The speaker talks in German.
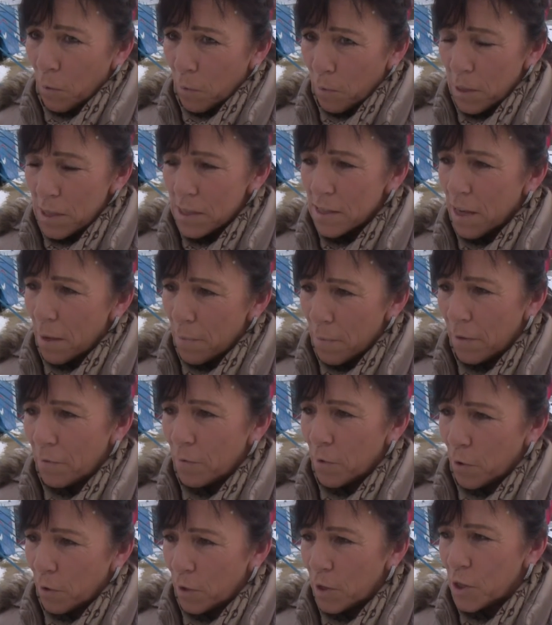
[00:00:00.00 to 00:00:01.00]
Und das kann
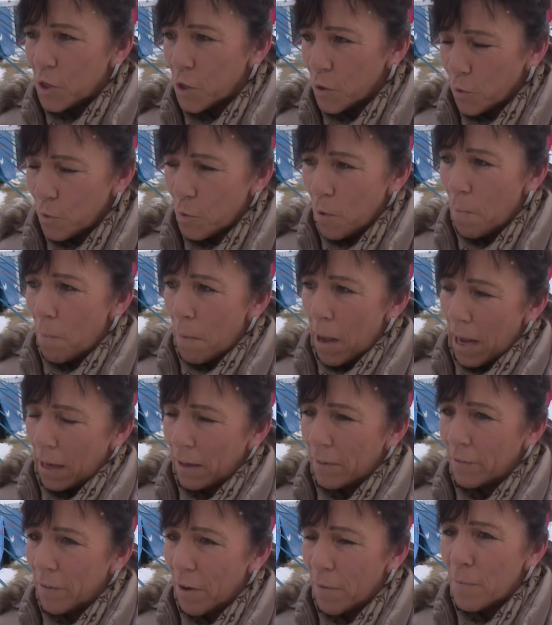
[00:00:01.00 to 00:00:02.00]
man wirklich nur
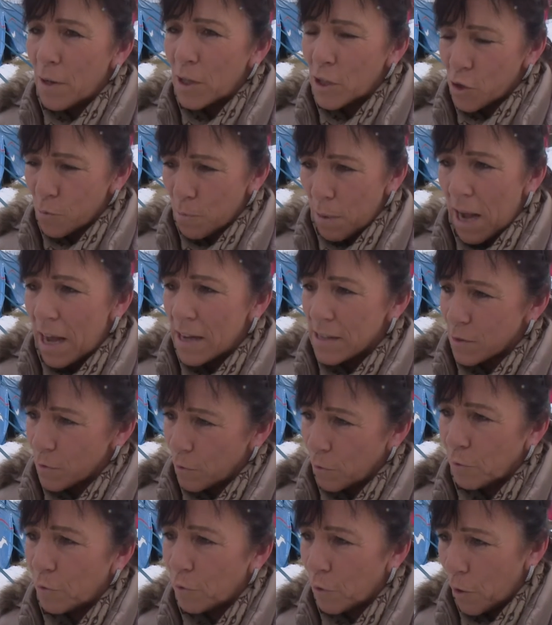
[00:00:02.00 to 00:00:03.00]
machen, wenn man Spaß
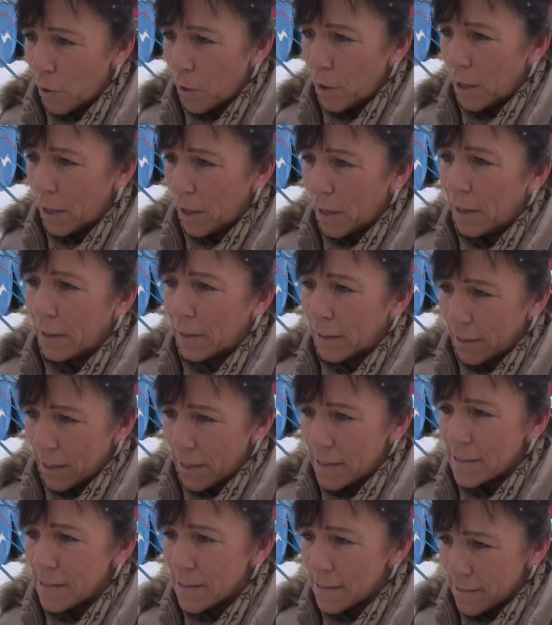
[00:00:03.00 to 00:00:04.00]
und Freude an die
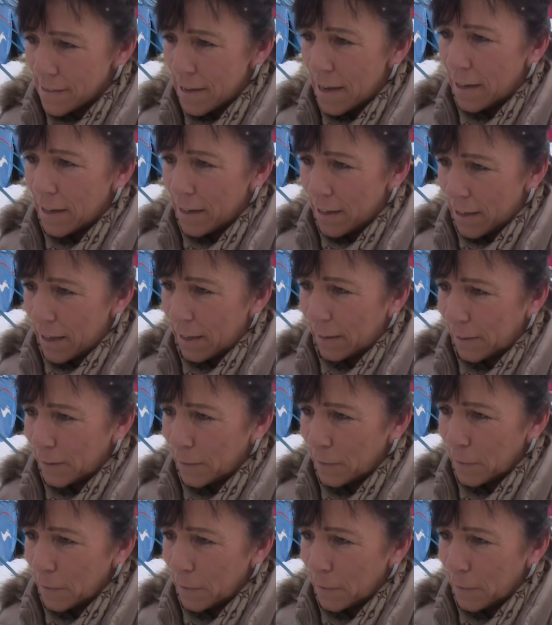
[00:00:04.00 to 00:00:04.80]
ganze Sache hat.